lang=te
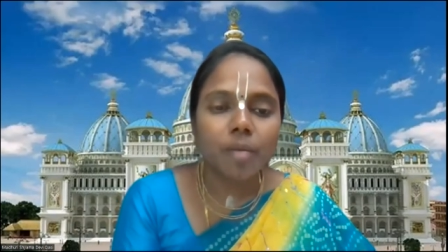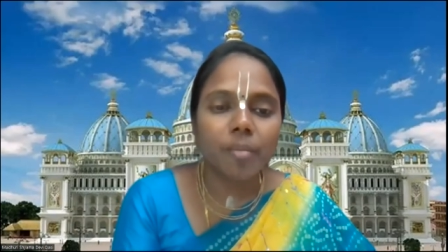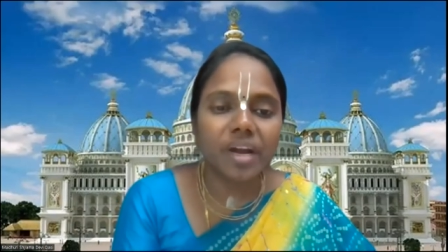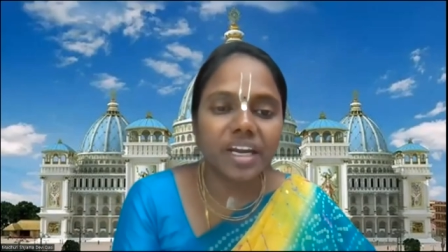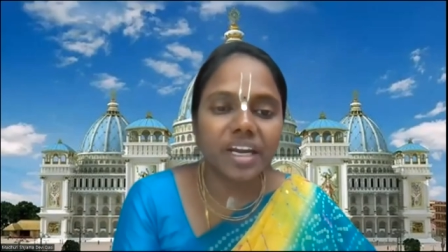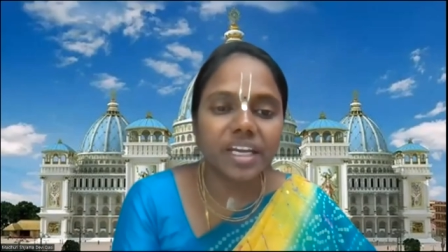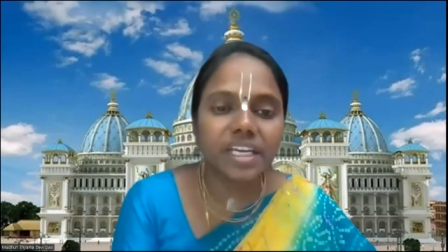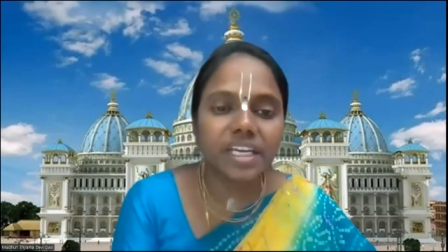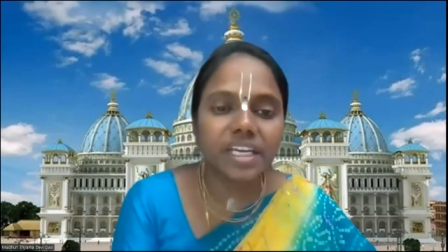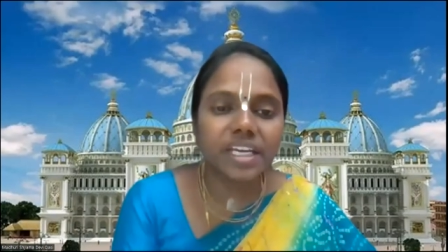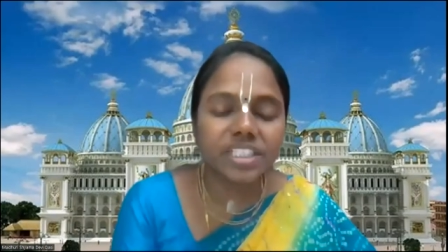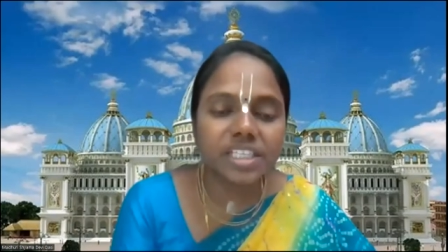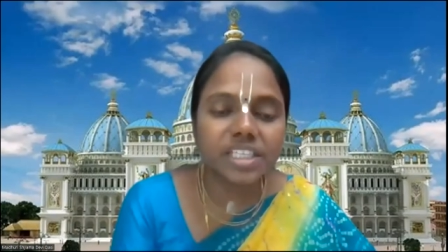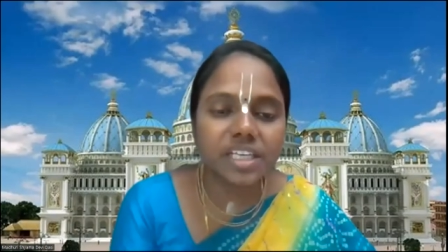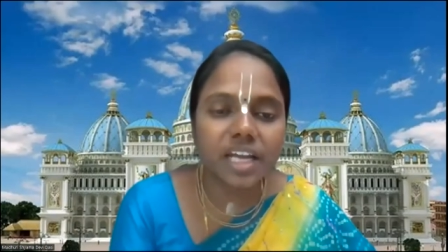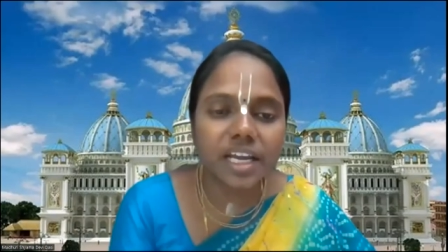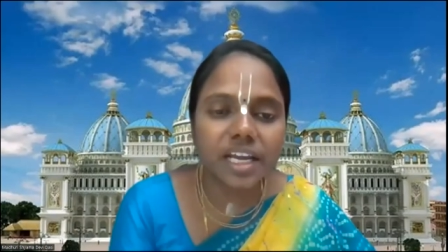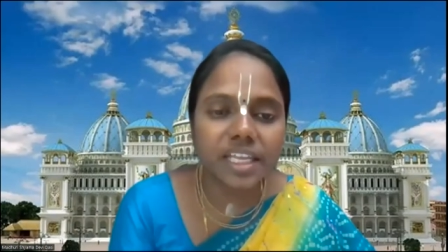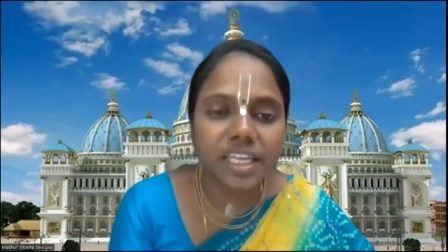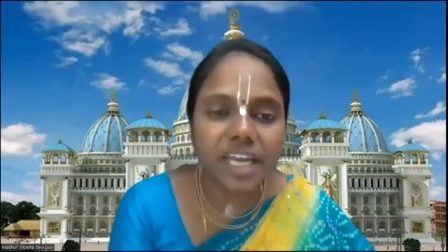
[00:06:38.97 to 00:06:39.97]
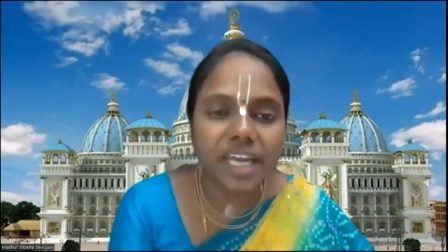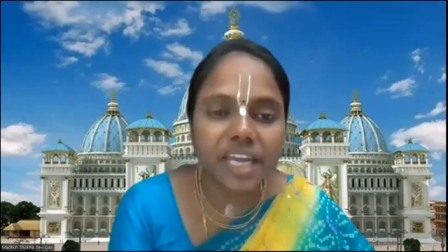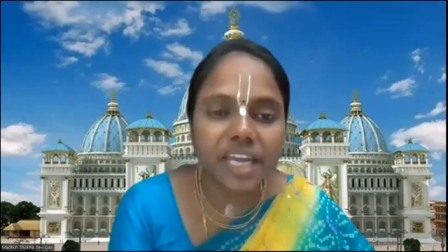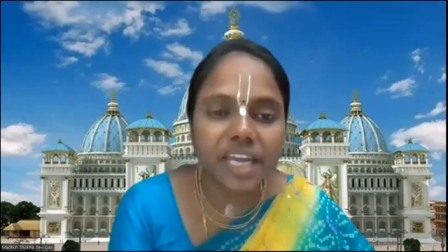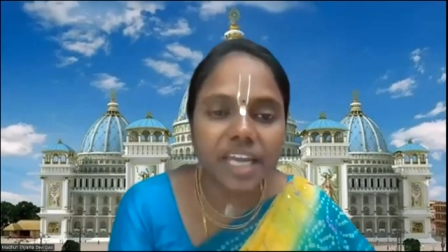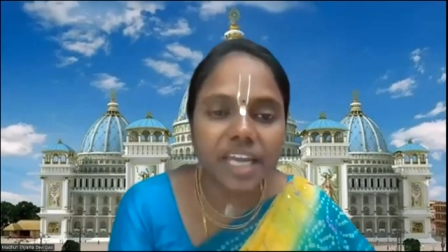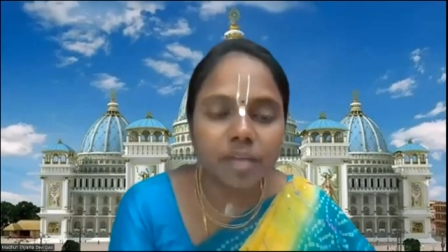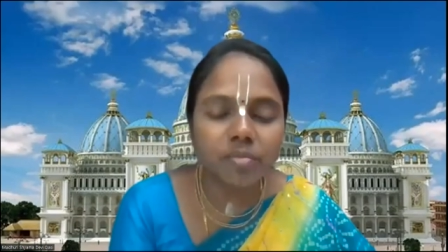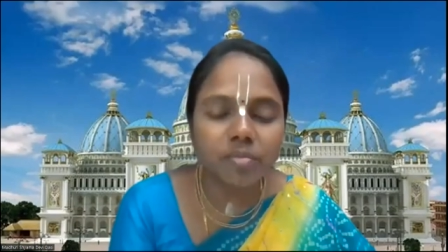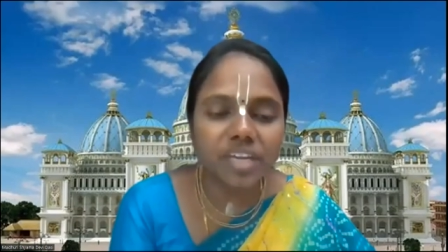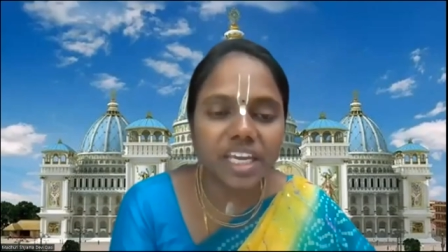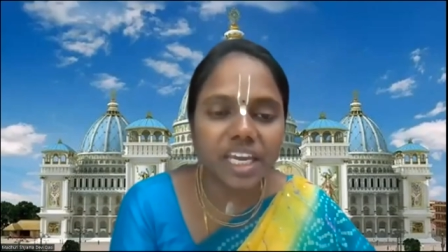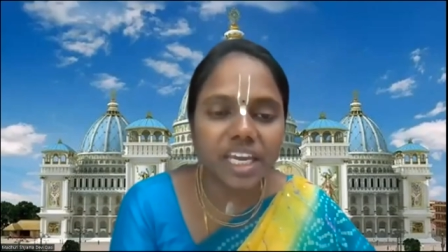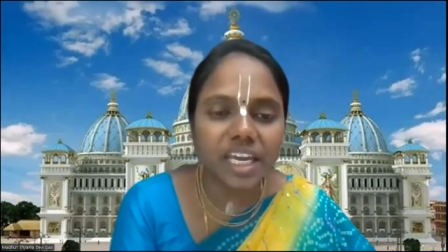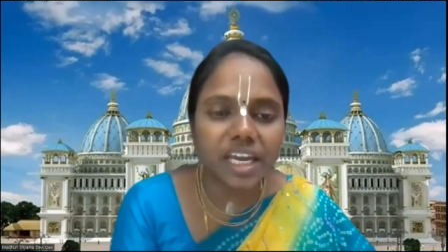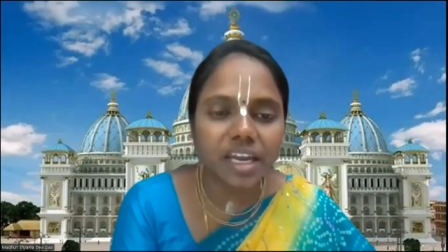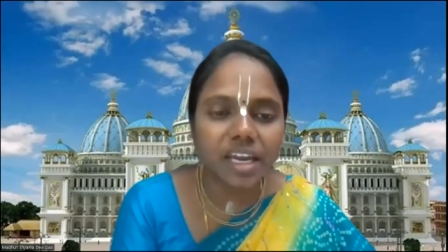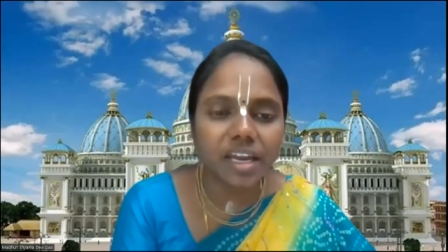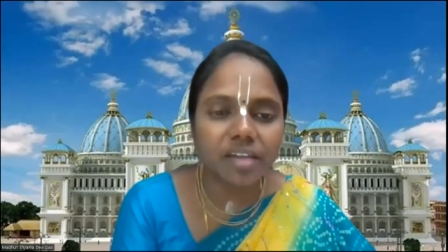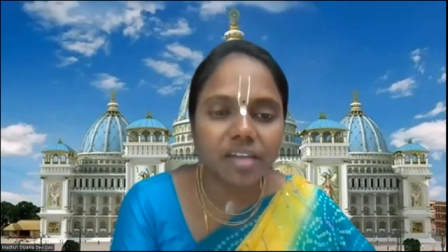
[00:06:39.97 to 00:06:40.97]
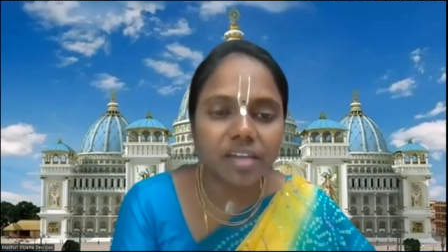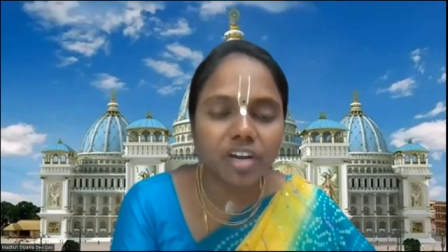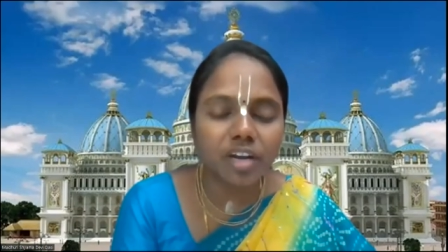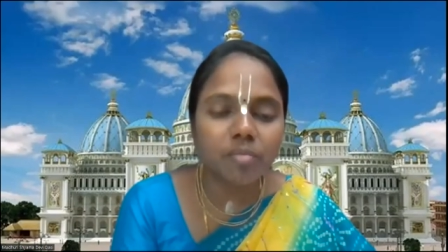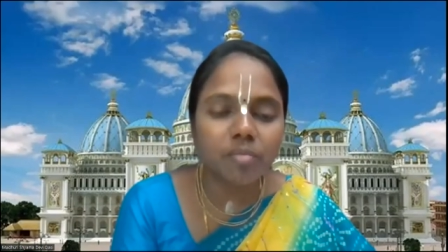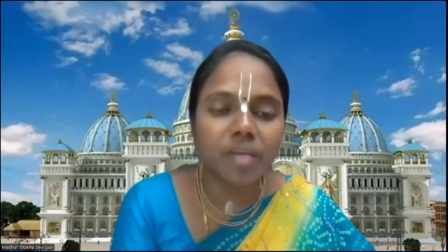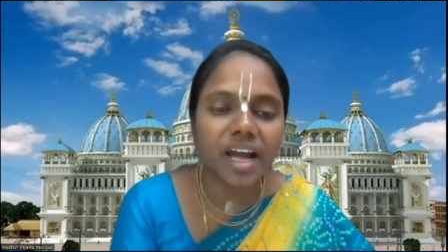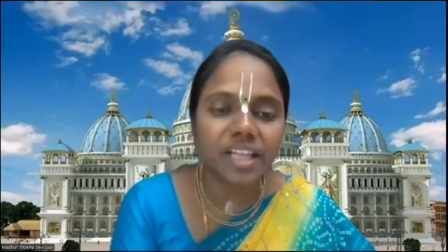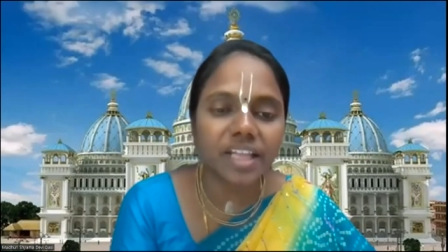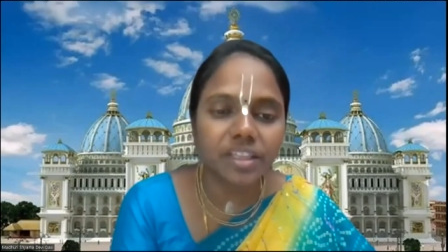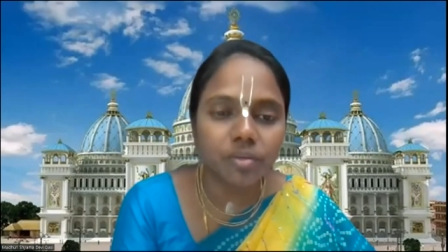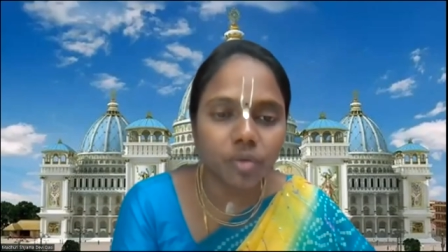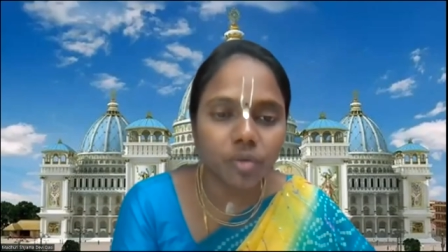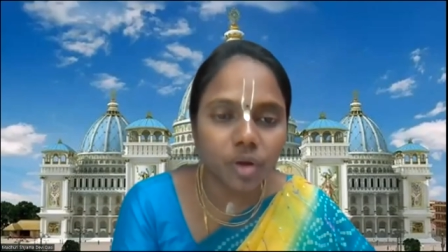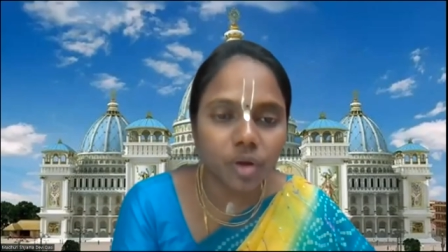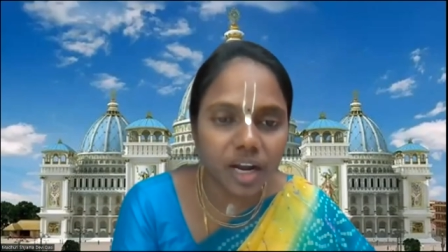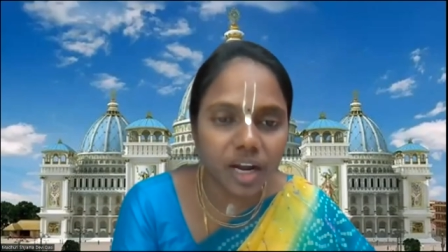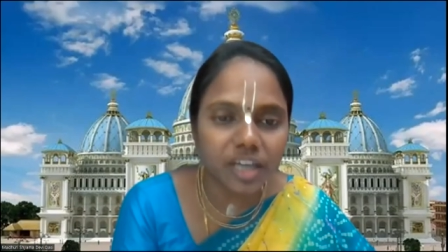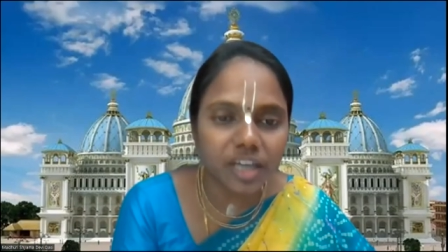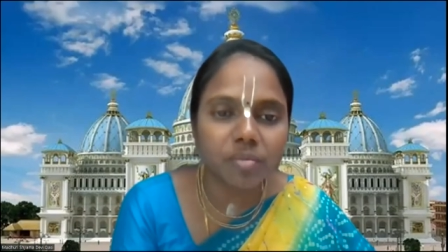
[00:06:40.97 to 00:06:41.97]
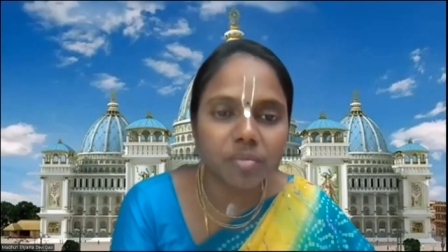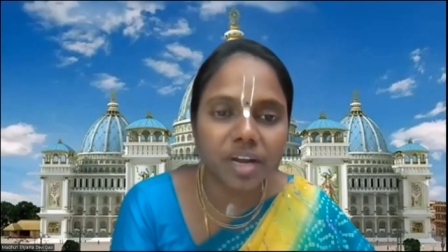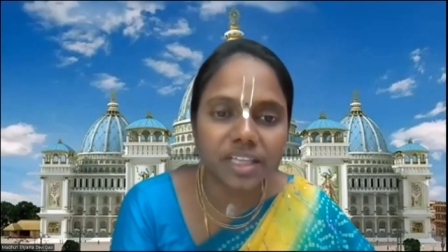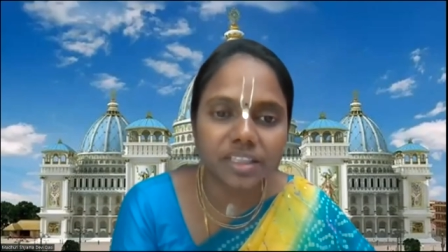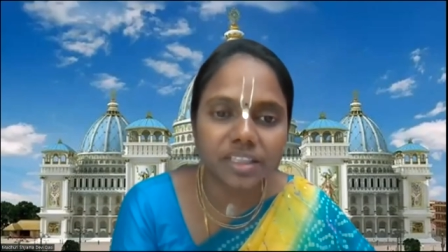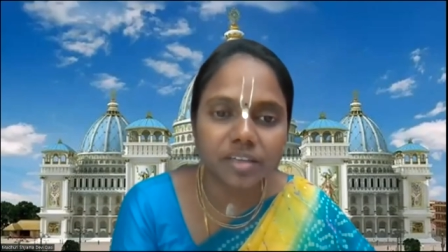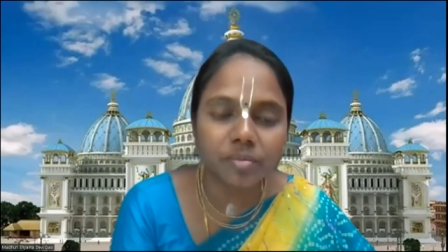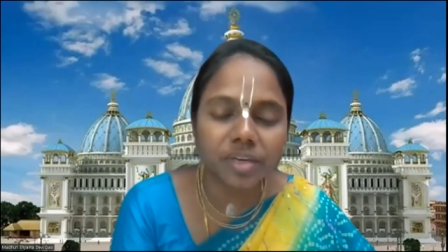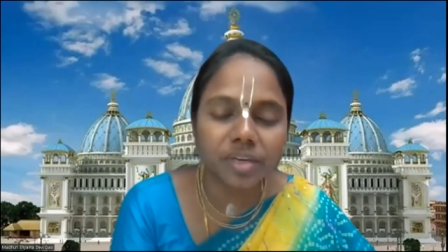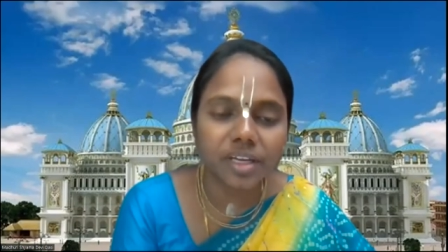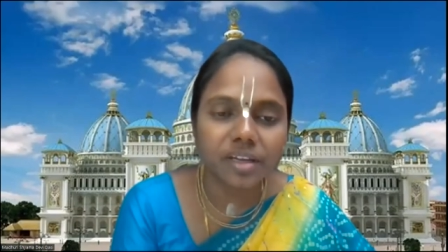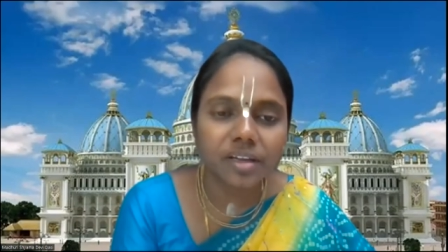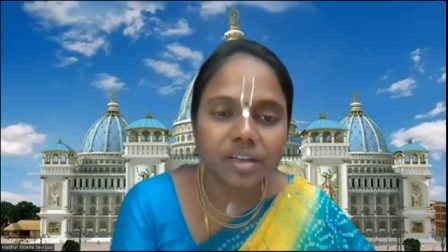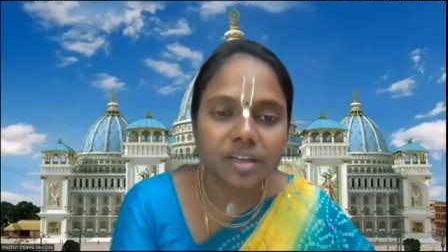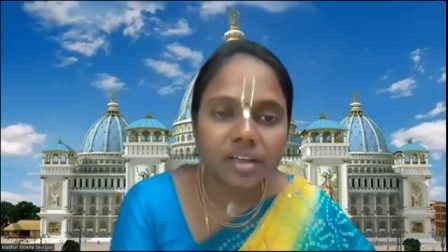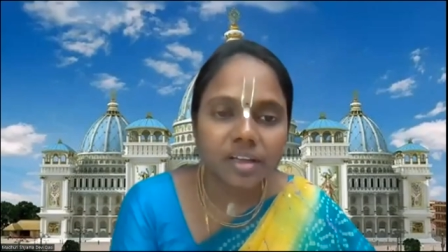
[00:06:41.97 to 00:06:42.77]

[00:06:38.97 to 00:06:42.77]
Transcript: మనకిచ్చిన జ్ఞానం కేవలం అది ఒక్కటి మాత్రమే